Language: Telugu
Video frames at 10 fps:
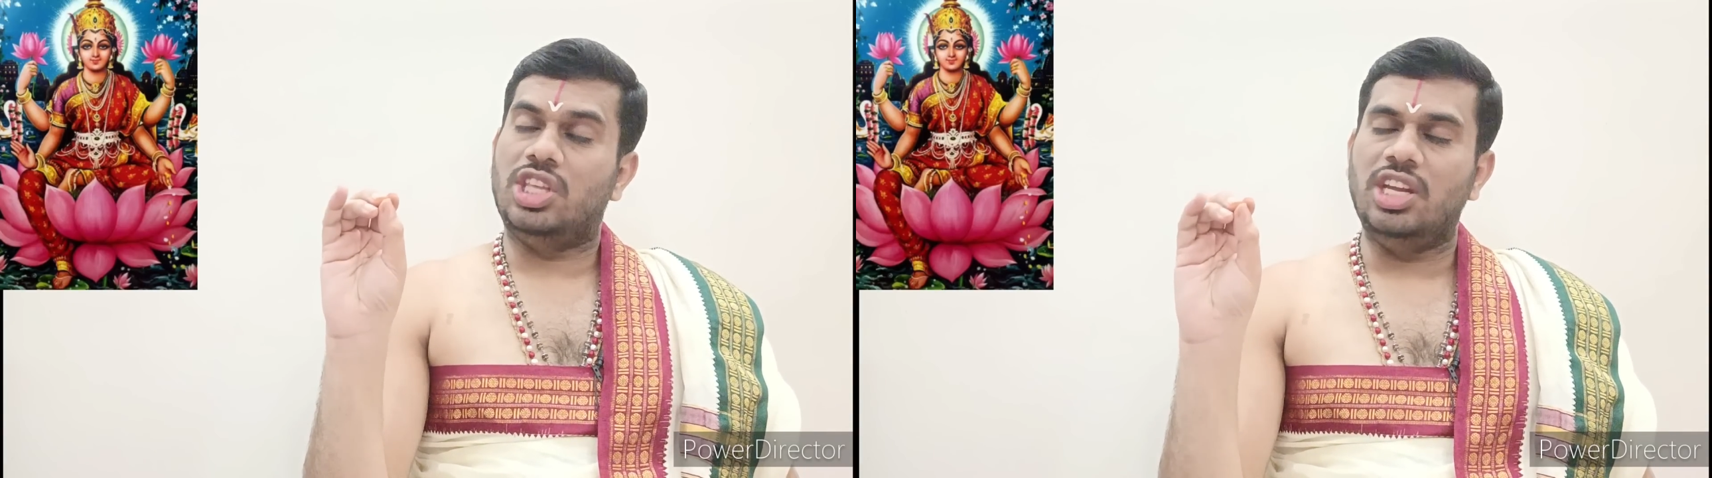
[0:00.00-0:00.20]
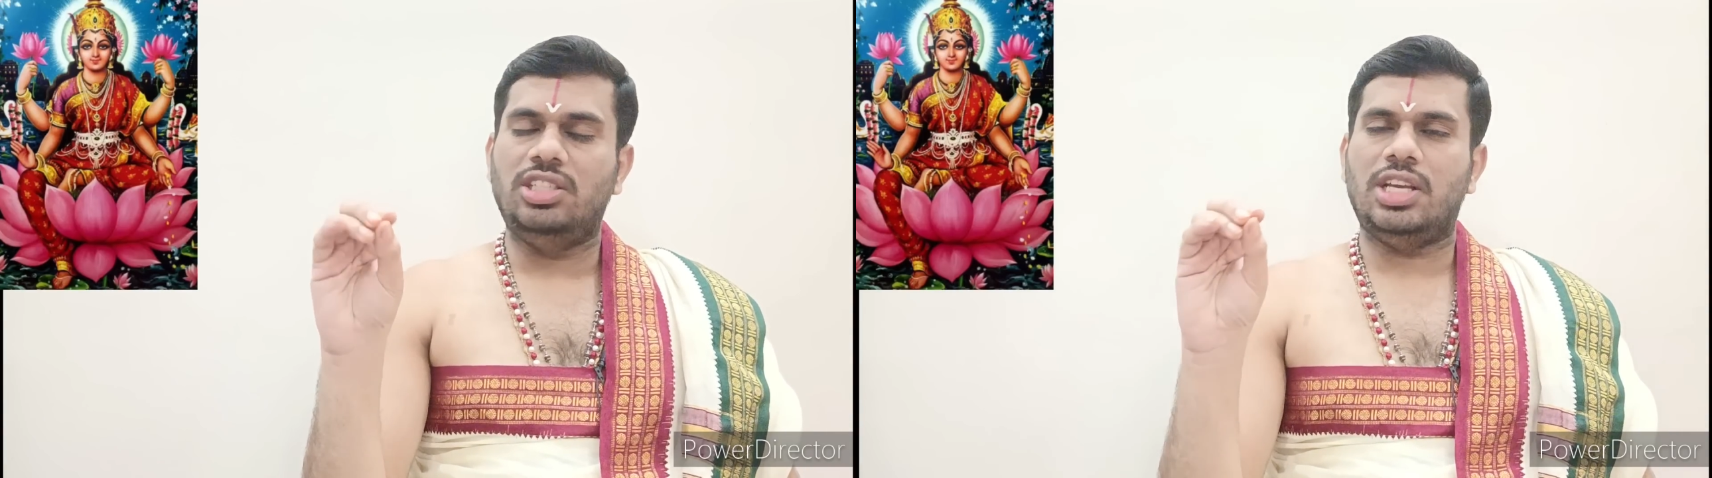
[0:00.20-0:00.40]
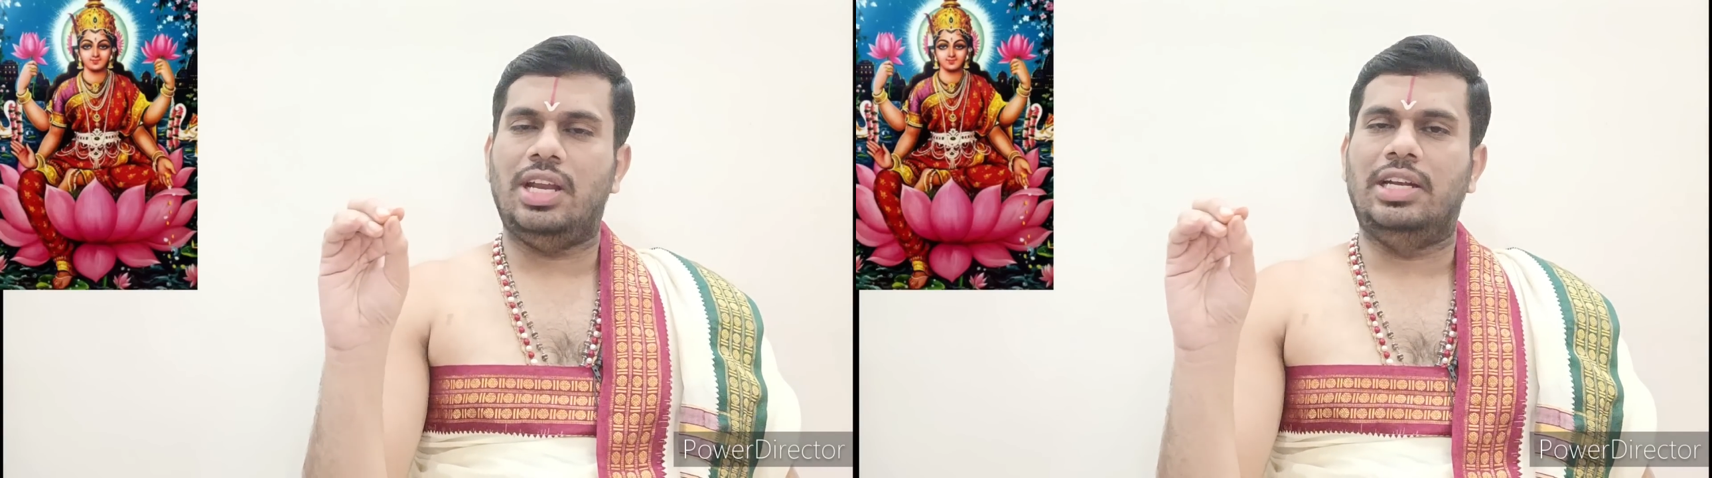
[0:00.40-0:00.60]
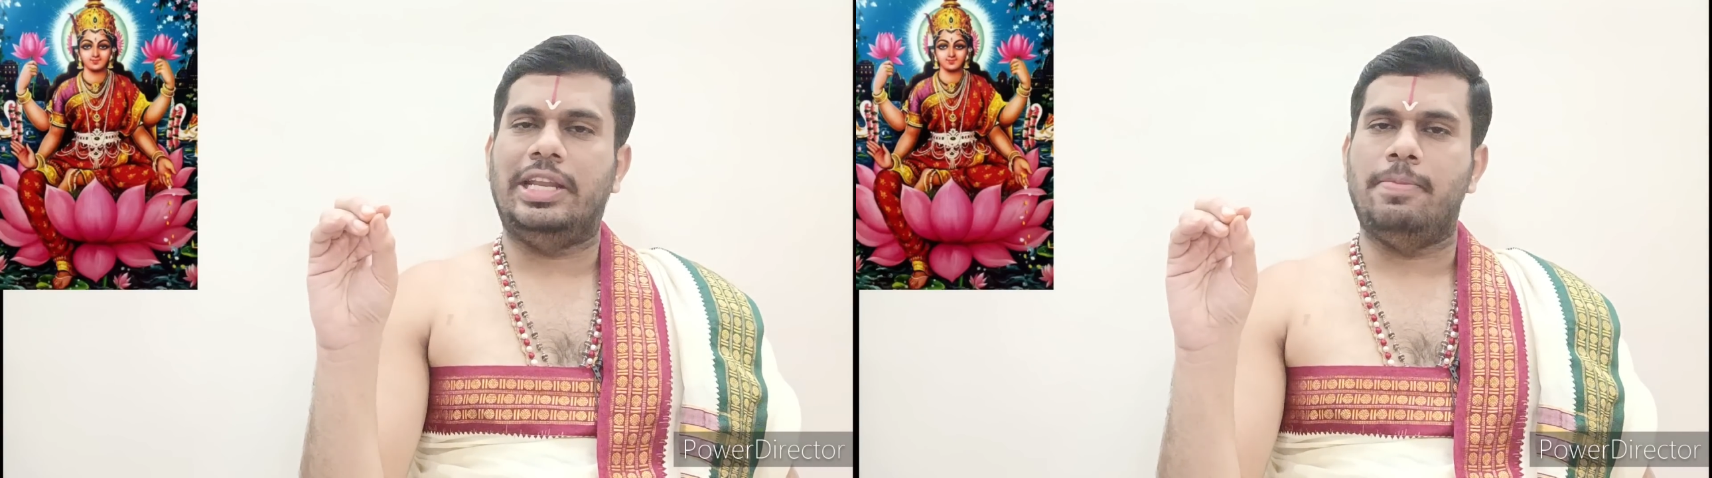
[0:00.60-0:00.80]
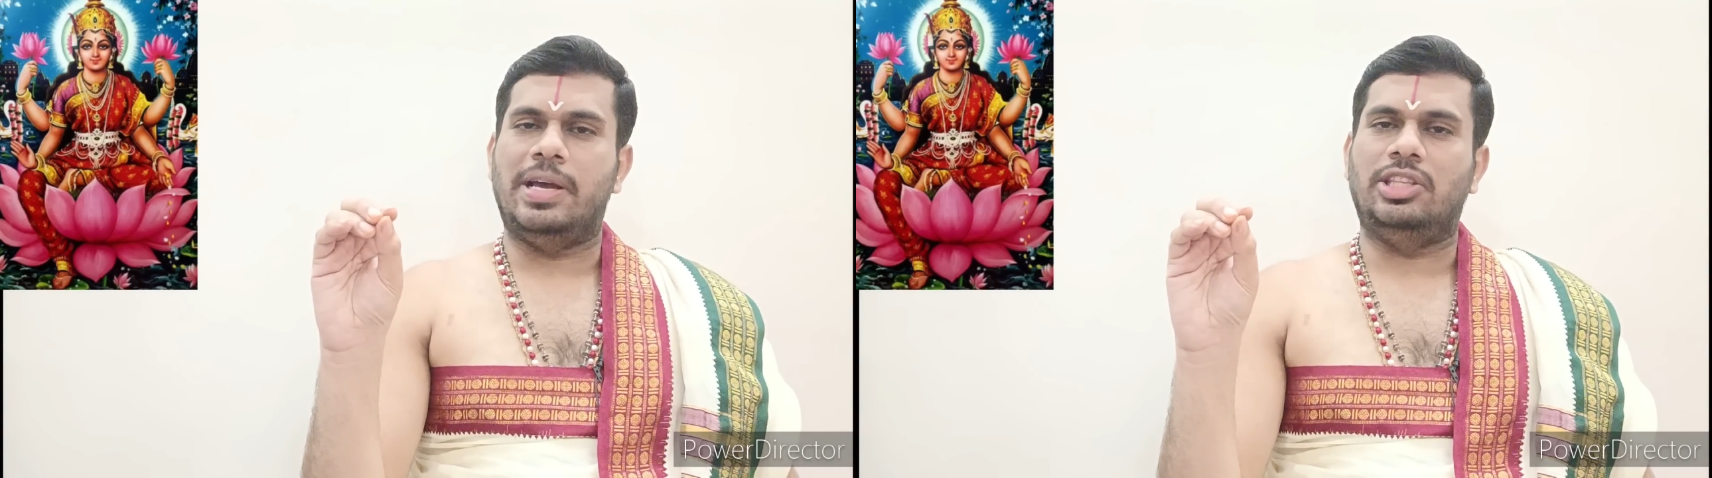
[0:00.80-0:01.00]

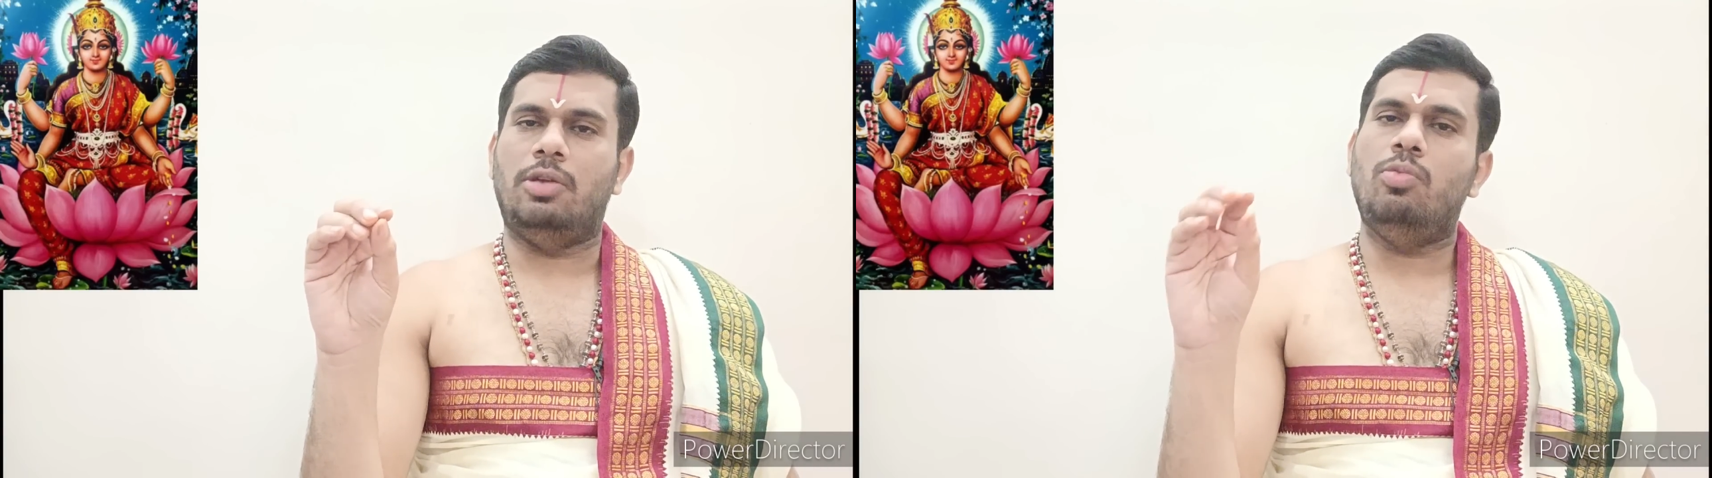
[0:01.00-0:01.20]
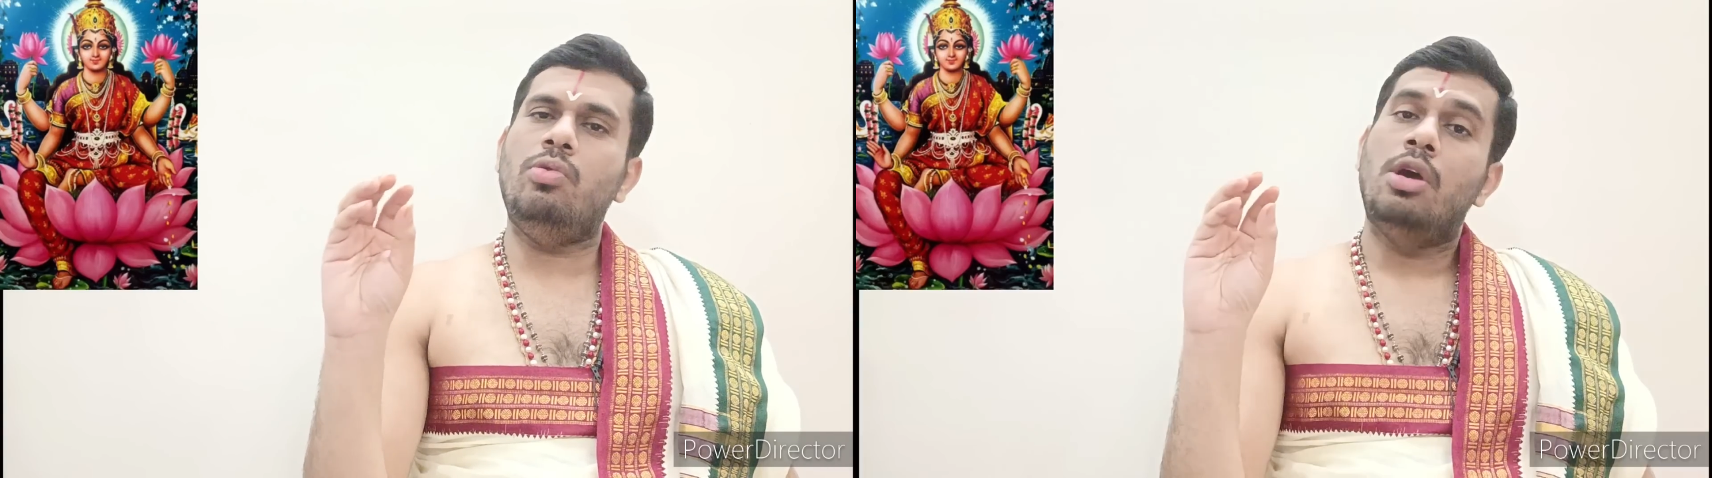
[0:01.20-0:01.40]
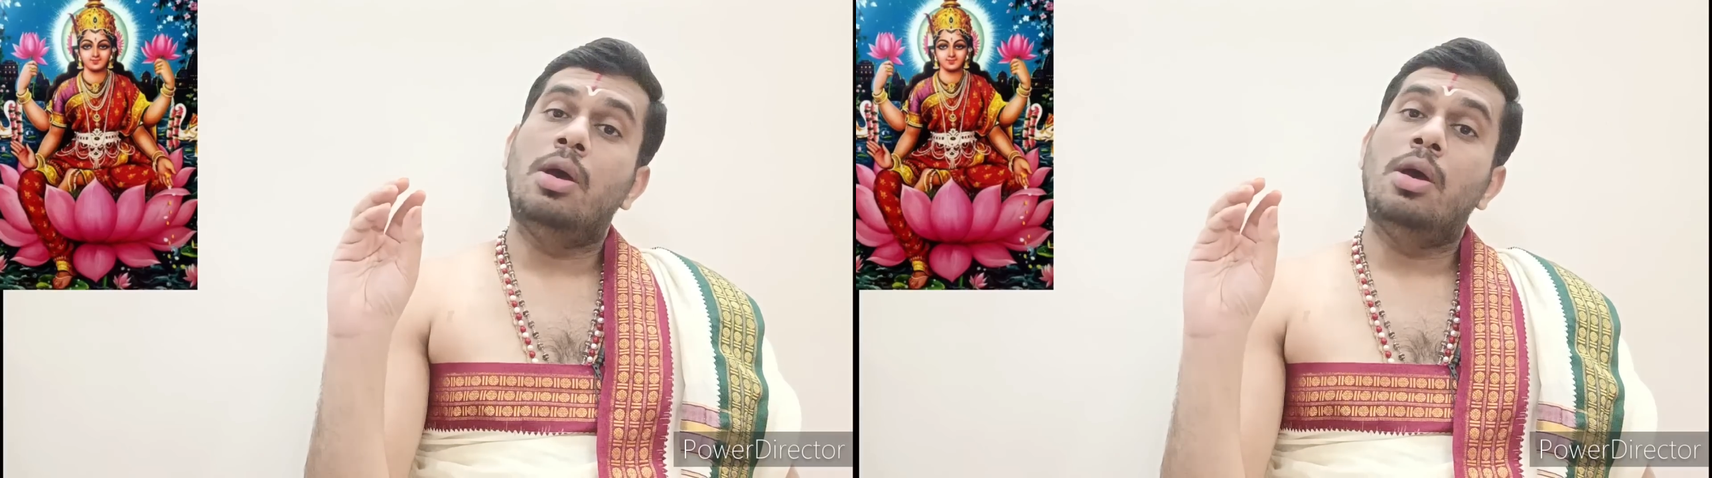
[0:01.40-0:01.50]
తీర్చాలంటే మాత్రము